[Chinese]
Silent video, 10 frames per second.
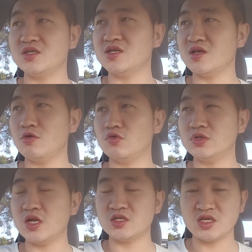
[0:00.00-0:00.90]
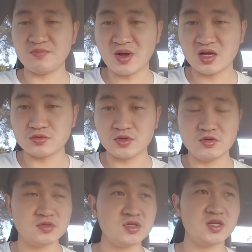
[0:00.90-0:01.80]
现在我估计两千八左
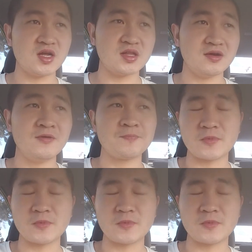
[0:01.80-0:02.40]
右就可以拿到，